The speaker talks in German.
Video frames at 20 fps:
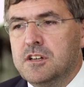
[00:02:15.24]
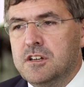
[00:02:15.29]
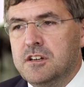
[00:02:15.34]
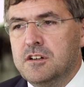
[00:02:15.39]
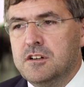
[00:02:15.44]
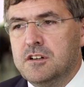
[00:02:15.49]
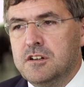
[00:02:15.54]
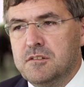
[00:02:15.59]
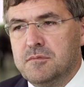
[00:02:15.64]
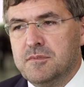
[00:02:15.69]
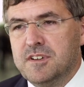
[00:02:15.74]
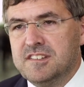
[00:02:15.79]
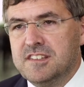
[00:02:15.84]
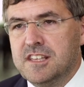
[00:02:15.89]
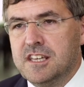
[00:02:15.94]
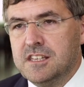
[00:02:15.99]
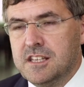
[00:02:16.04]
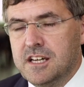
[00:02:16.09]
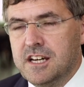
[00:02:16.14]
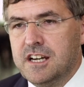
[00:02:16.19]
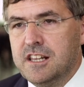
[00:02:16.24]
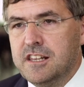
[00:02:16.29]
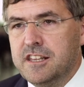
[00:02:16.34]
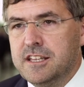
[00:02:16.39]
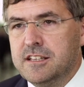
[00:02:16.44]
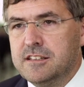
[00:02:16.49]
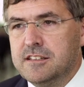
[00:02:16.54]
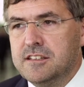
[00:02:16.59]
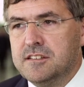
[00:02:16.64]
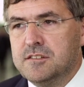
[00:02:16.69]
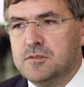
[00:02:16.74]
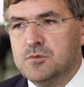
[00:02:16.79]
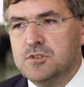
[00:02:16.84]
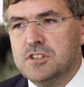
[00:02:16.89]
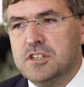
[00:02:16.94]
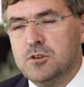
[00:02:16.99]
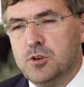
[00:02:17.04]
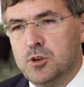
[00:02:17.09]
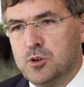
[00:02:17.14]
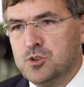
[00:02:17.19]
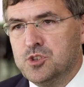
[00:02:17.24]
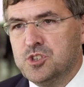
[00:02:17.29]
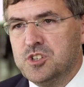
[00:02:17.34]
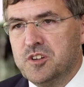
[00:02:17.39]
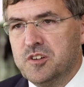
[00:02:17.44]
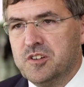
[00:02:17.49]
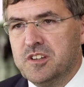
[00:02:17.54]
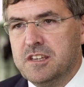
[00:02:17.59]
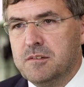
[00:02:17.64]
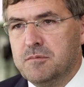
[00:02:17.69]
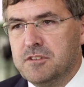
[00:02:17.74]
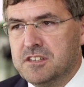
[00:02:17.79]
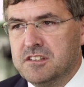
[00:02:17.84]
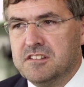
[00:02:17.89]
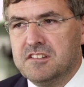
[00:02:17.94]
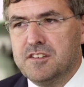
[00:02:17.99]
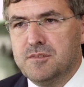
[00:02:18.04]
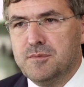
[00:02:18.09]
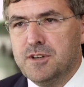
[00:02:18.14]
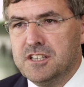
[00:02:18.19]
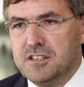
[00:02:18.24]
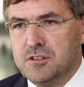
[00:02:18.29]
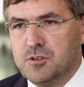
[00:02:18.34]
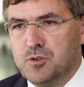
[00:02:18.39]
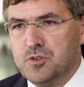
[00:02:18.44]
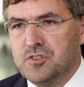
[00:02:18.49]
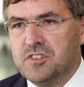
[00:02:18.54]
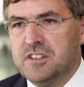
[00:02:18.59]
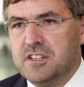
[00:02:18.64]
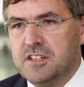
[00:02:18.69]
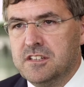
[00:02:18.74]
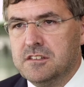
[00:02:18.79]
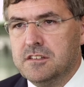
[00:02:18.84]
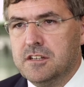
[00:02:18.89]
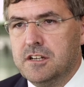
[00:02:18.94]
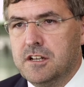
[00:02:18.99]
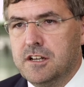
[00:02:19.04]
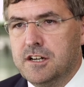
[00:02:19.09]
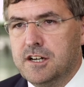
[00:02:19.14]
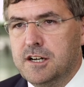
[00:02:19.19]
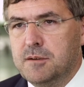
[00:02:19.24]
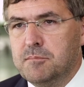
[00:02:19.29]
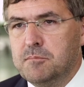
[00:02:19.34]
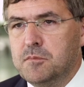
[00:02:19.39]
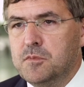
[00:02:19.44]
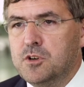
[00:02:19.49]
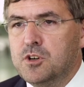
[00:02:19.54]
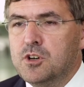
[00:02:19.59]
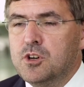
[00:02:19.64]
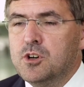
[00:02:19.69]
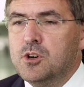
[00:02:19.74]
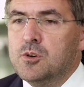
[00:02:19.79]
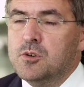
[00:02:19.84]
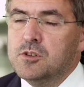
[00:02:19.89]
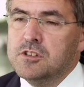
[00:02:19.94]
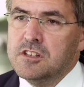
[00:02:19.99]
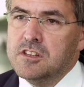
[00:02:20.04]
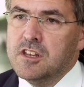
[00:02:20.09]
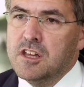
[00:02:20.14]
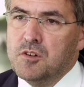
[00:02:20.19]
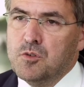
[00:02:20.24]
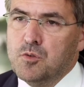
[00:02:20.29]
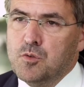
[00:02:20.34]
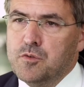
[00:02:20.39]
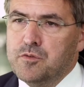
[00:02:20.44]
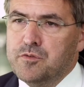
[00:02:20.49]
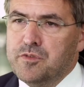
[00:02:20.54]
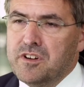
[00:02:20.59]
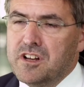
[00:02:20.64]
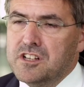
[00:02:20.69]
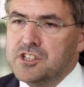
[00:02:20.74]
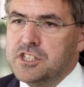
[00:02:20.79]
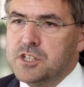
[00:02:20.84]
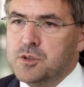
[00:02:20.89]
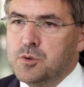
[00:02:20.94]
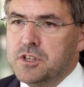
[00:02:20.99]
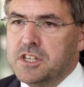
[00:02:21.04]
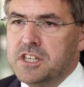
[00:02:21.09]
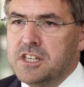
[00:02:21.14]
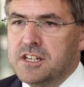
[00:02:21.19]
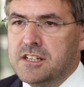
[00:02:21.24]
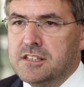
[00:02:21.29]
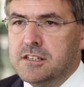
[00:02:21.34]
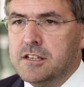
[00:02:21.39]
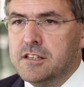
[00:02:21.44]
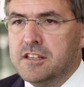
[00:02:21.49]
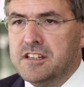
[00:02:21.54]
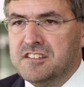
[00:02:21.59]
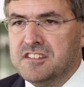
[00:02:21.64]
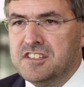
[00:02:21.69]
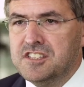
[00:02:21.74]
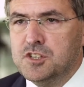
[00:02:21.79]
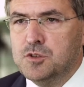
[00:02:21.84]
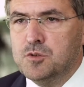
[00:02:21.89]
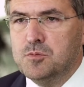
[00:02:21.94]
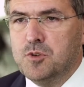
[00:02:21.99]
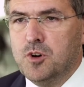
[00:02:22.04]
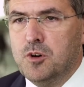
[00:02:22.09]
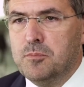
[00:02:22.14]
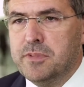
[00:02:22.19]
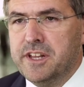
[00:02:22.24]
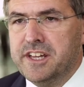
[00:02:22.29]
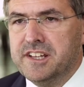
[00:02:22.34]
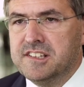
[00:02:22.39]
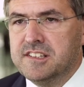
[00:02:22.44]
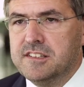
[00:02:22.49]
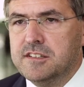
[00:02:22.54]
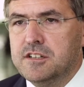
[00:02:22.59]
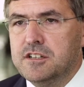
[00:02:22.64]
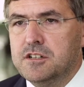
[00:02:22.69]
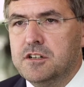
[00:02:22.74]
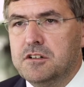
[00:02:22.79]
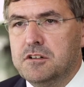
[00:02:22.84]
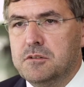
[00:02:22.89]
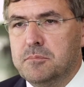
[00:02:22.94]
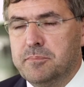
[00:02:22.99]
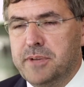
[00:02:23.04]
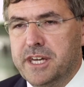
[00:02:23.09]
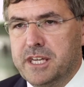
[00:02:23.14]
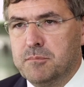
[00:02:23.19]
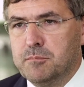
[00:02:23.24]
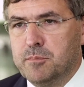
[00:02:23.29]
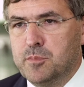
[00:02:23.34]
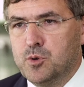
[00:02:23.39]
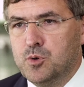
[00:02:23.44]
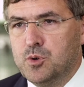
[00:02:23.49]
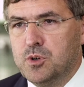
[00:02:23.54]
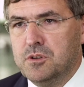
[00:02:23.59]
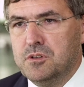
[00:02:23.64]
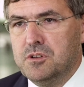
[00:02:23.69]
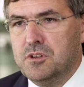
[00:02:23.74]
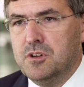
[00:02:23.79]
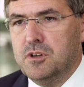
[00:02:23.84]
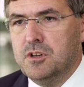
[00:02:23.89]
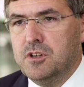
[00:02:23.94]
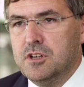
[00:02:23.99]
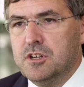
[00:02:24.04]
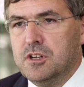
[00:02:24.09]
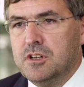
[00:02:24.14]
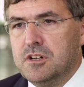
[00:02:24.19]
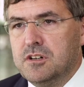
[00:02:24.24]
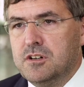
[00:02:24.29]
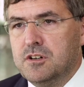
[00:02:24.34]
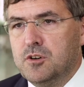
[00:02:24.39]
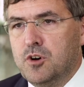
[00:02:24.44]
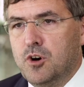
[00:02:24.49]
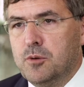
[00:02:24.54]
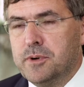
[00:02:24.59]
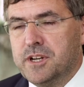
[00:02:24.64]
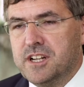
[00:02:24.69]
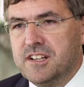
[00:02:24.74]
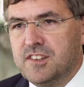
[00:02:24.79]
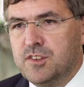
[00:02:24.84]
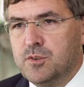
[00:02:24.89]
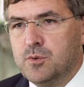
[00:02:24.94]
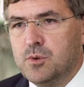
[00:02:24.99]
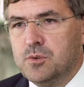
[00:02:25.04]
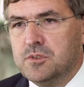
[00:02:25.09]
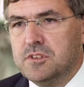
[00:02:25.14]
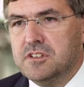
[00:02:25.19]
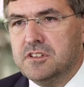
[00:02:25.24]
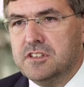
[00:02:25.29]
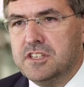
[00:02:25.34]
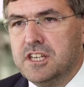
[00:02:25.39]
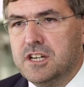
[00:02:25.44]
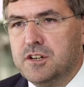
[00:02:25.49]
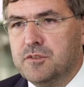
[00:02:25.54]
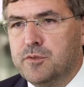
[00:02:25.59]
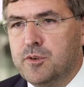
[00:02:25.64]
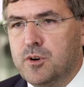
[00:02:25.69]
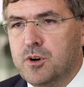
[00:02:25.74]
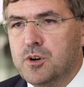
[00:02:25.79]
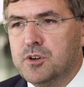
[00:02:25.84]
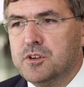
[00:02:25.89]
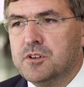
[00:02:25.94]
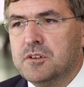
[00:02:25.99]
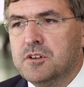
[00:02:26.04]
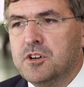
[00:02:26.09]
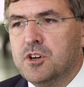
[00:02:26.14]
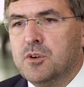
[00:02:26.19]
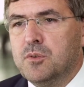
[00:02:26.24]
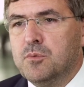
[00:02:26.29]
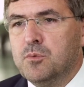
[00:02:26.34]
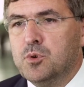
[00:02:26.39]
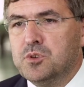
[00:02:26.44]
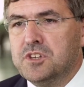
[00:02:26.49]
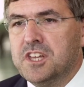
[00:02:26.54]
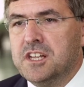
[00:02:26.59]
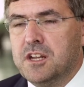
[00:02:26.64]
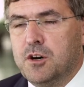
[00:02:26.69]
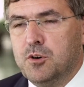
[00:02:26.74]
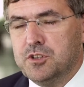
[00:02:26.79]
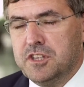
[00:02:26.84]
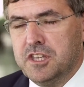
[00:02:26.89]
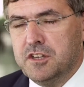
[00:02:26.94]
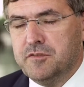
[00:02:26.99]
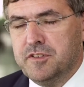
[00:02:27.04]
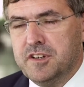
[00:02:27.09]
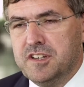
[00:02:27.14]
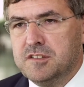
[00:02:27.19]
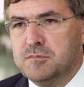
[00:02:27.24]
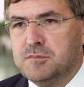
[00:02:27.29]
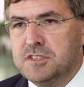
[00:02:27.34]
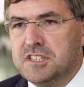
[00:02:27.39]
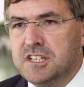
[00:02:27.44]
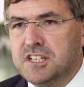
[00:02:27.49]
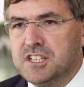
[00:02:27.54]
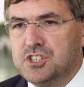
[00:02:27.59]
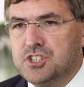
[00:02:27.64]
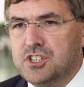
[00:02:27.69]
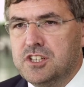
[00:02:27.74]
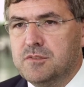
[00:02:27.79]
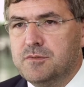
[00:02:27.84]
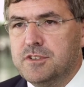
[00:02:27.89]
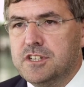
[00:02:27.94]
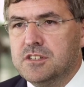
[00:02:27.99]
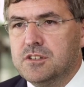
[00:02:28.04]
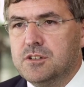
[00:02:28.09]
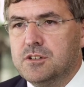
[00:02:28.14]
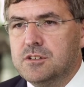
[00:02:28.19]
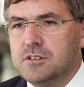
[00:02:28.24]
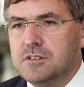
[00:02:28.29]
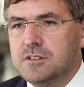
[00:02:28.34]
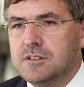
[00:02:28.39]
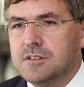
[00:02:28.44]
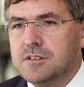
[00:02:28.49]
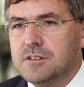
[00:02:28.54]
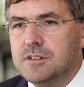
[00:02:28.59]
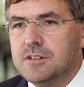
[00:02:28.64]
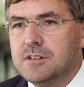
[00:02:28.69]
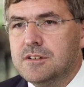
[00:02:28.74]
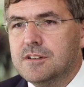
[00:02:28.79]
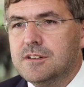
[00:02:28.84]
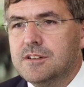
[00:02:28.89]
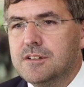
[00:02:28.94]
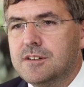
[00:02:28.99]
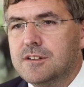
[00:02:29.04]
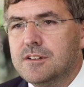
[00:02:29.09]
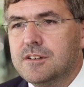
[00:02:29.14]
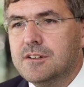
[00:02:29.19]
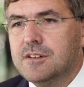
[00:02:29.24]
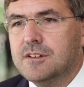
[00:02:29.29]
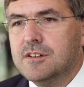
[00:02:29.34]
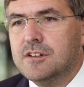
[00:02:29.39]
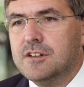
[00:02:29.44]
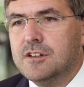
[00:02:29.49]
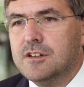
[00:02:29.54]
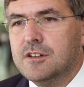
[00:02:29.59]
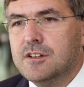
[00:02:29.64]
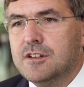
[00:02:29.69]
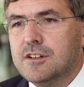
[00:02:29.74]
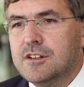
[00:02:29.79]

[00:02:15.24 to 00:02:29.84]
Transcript: äh, was sehr naheliegend ist und die Neurochirurgie wird den zweiten größten Anteil haben. Und in der Unfallchirurgie handelt es sich um komplexe Beckenbruchoperationen, die erfolgen, wo dann auch die Gefäße mit dargestellt werden können. Das klingt nach guter